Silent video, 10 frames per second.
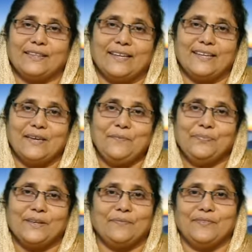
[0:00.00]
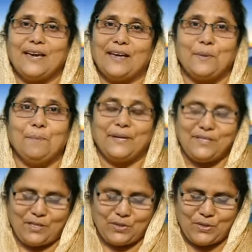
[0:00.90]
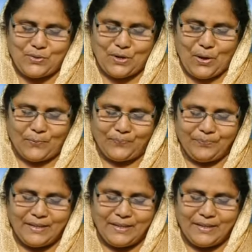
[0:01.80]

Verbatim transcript: అతనికి ధరింపచేసి ఉన్నావు